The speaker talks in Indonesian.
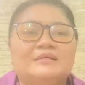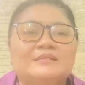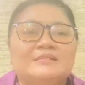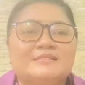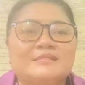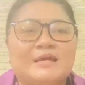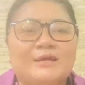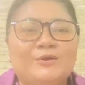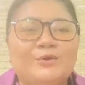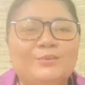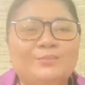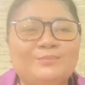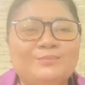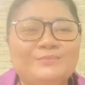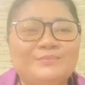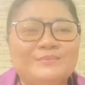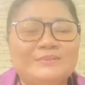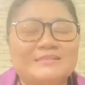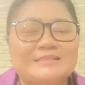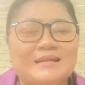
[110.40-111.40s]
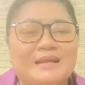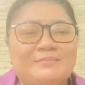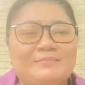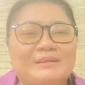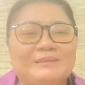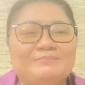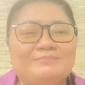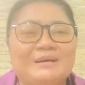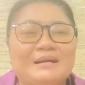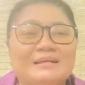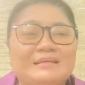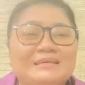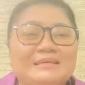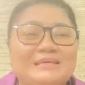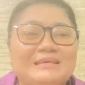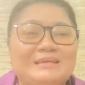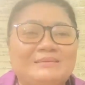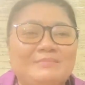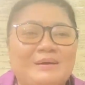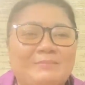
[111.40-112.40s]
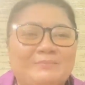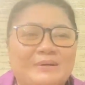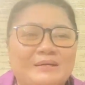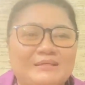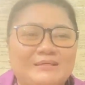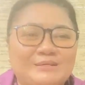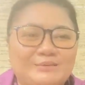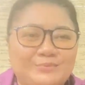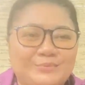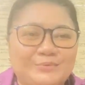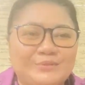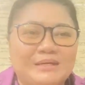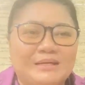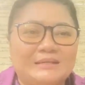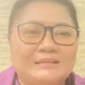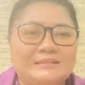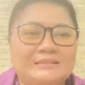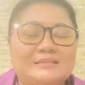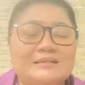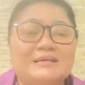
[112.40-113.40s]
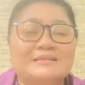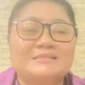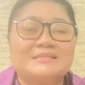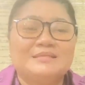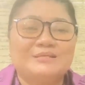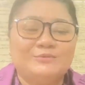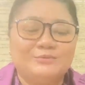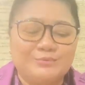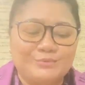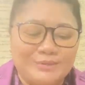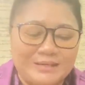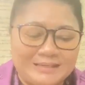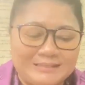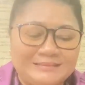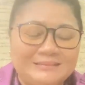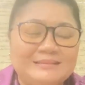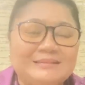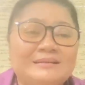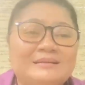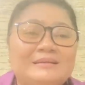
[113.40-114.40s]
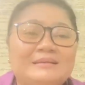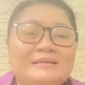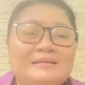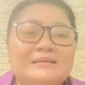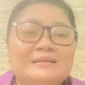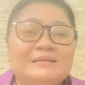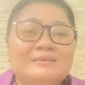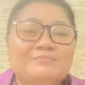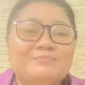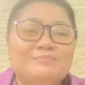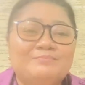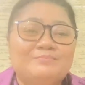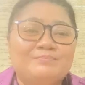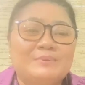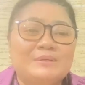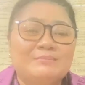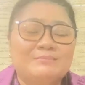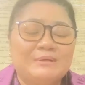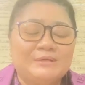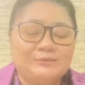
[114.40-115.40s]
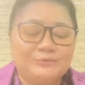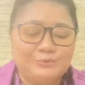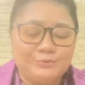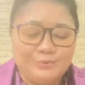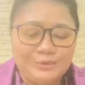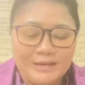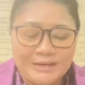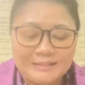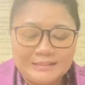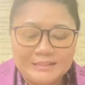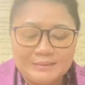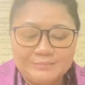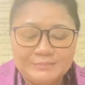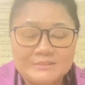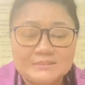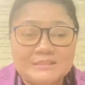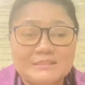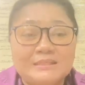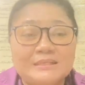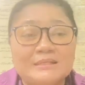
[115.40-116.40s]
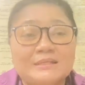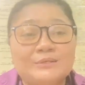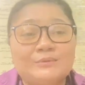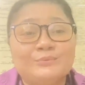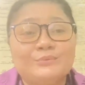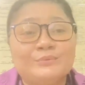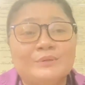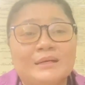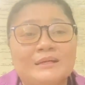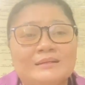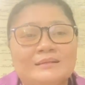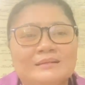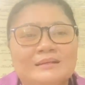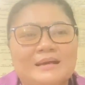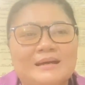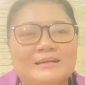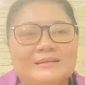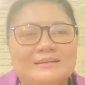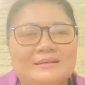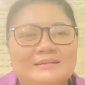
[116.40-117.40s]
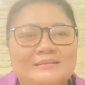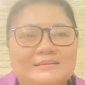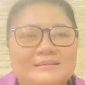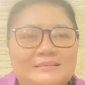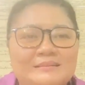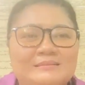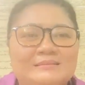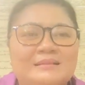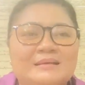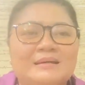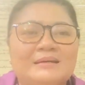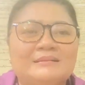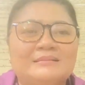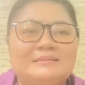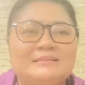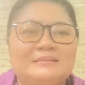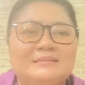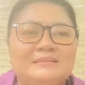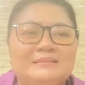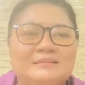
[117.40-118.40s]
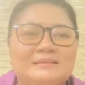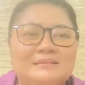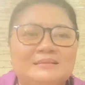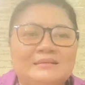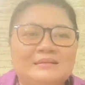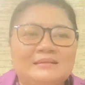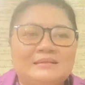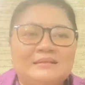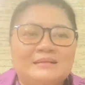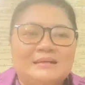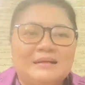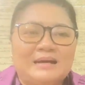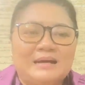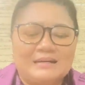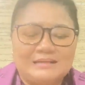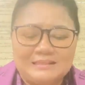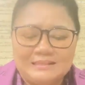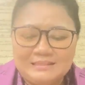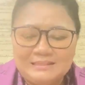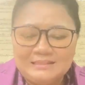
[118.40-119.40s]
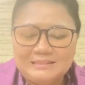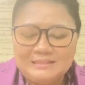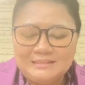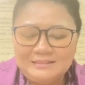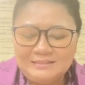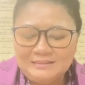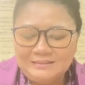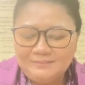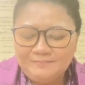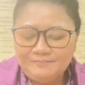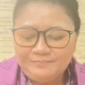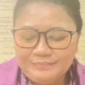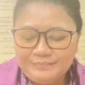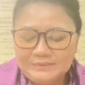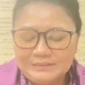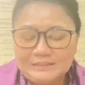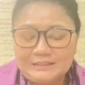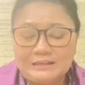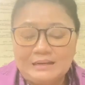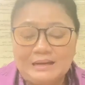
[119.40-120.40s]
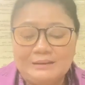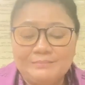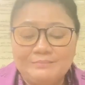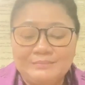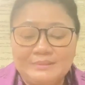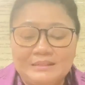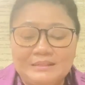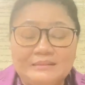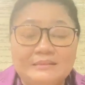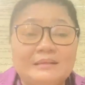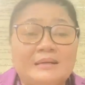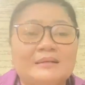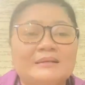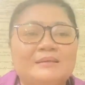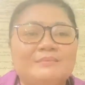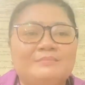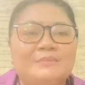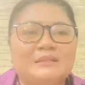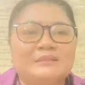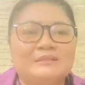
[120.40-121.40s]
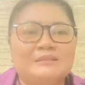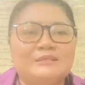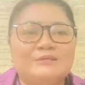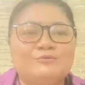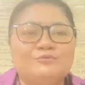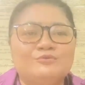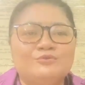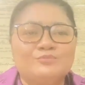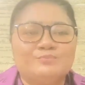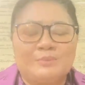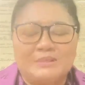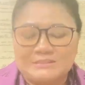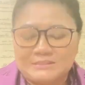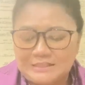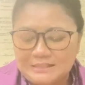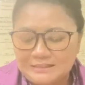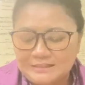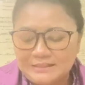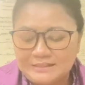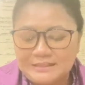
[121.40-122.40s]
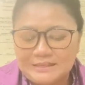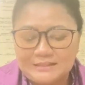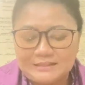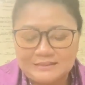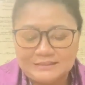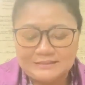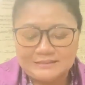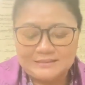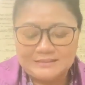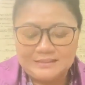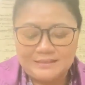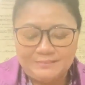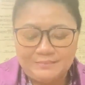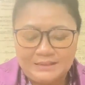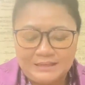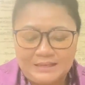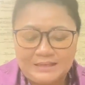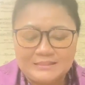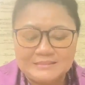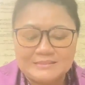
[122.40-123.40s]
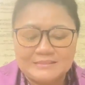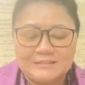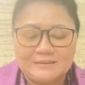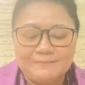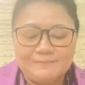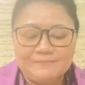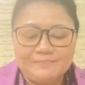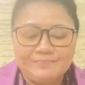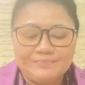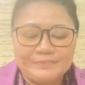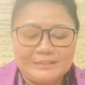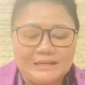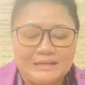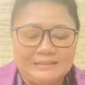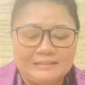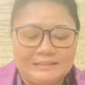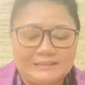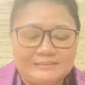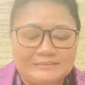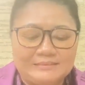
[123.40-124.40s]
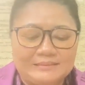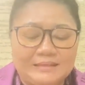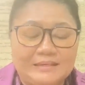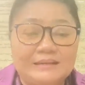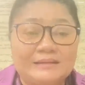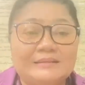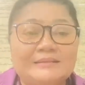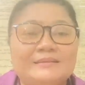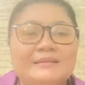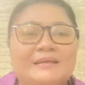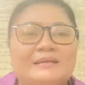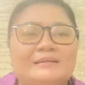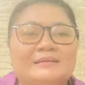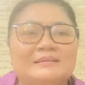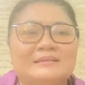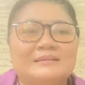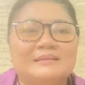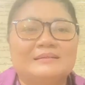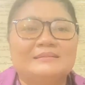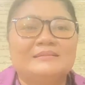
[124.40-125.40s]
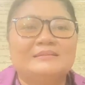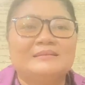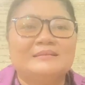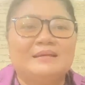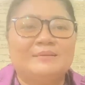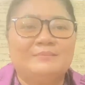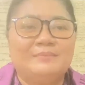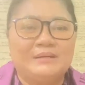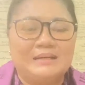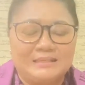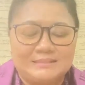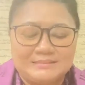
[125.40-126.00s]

Shalom, selamat pagi Bapak Ibu yang dikasihi Tuhan. Firman Tuhan yang menjadi renungan harian kita di hari ini terambil dari Matius pasalnya yang ke-13 ayatnya yang ke-13.